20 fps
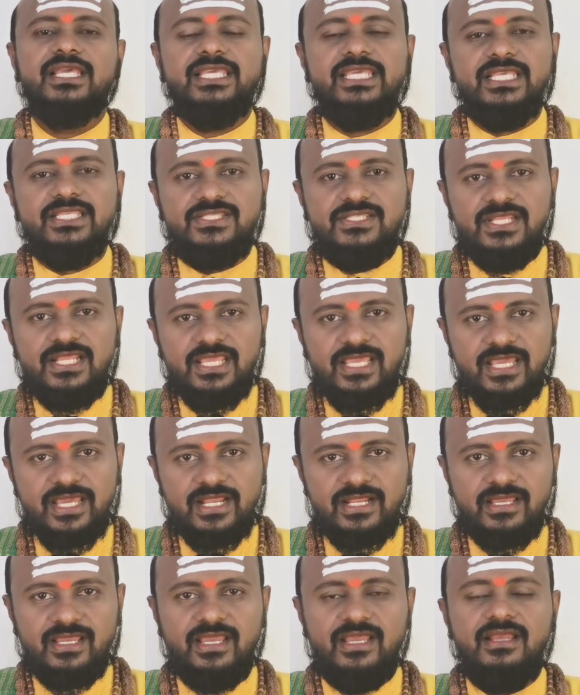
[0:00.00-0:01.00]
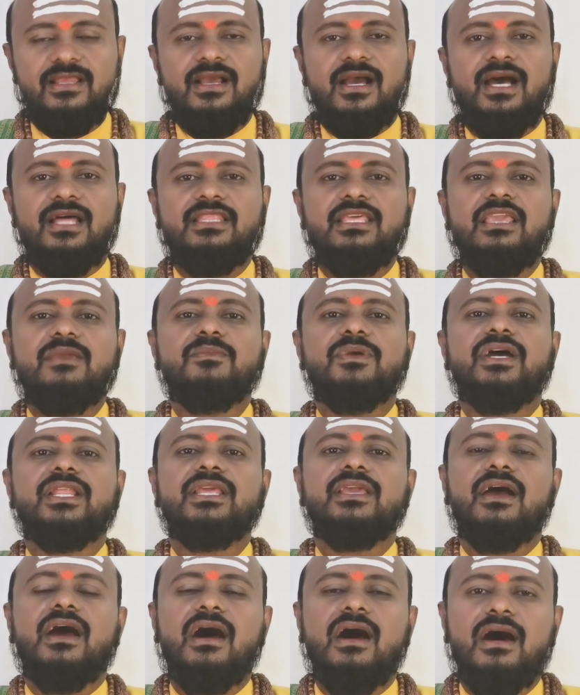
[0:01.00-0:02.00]
எச்சரிக்கையாக இருங்க அதே மாதிரி
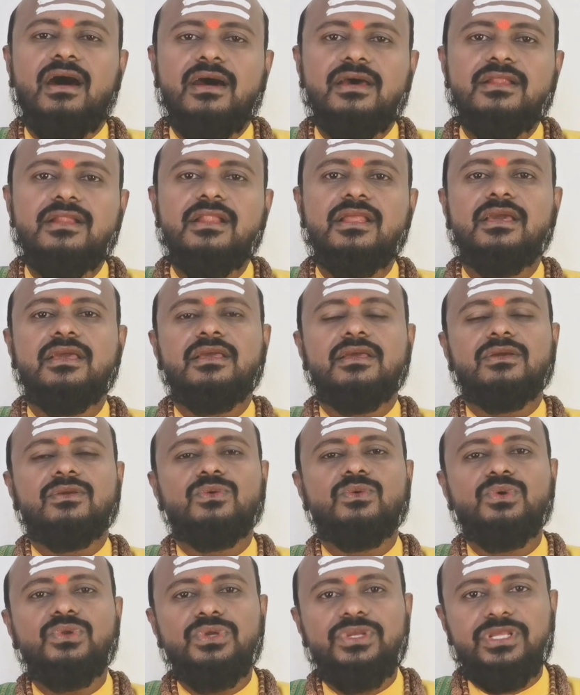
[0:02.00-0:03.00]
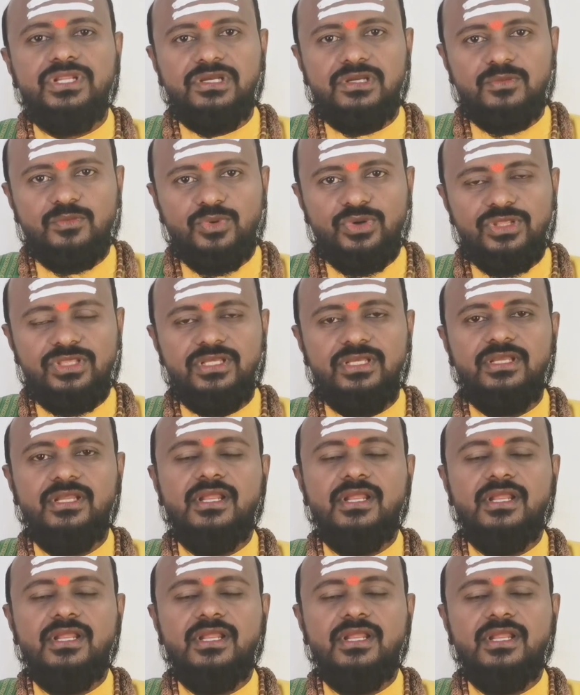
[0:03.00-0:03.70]
ஆறில் குரு இருக்கும் பொழுது